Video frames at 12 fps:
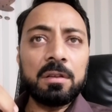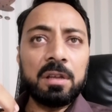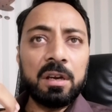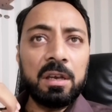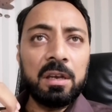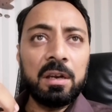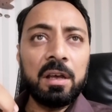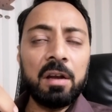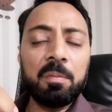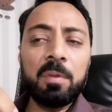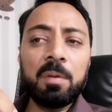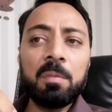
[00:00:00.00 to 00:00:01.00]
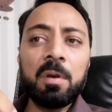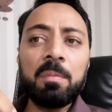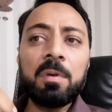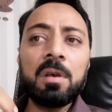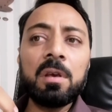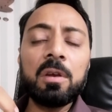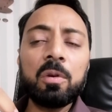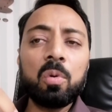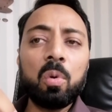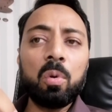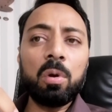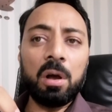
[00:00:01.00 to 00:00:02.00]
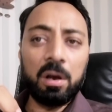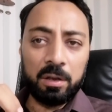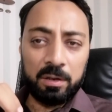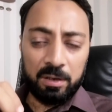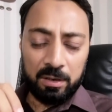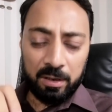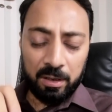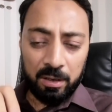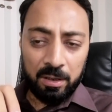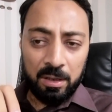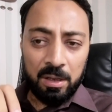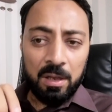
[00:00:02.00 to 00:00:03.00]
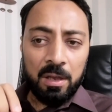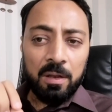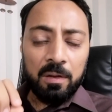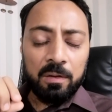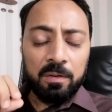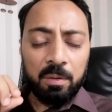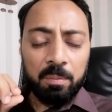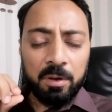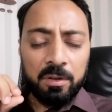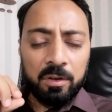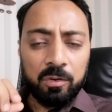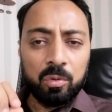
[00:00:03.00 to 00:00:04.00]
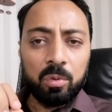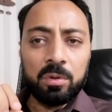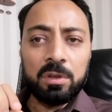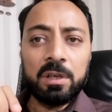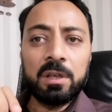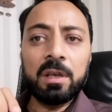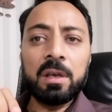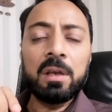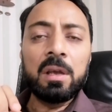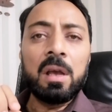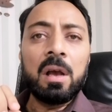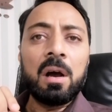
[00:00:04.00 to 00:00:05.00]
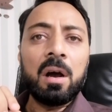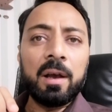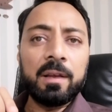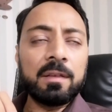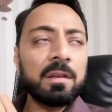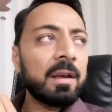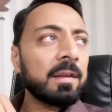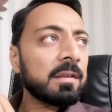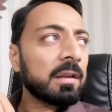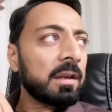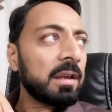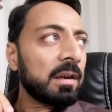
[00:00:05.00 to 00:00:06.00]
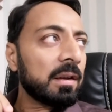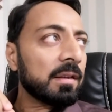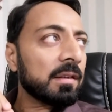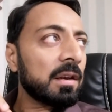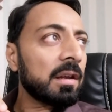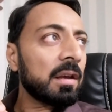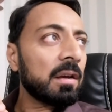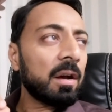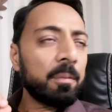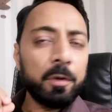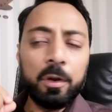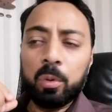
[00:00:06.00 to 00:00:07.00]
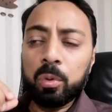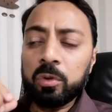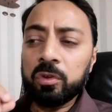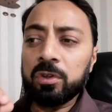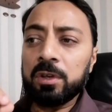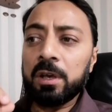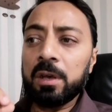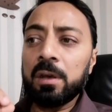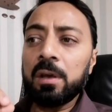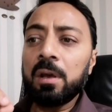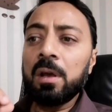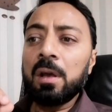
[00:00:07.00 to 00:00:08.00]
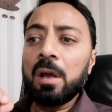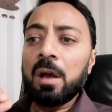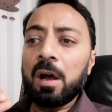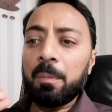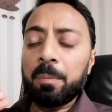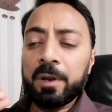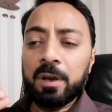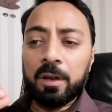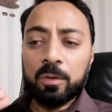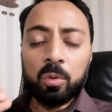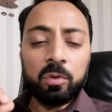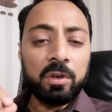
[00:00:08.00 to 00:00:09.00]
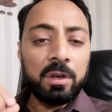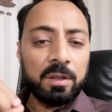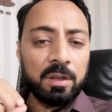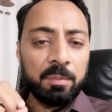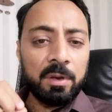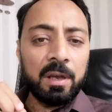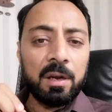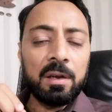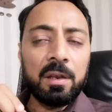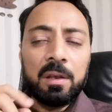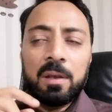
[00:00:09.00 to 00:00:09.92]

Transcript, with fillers: तरीन गर्मी में भी इनको उड़ा के देखा ज़बरदस्त उड़ते थे आहिस्ता आहिस्ता ये नस्लें हमने खुद से अपने हाथों से ख़त्म कर ली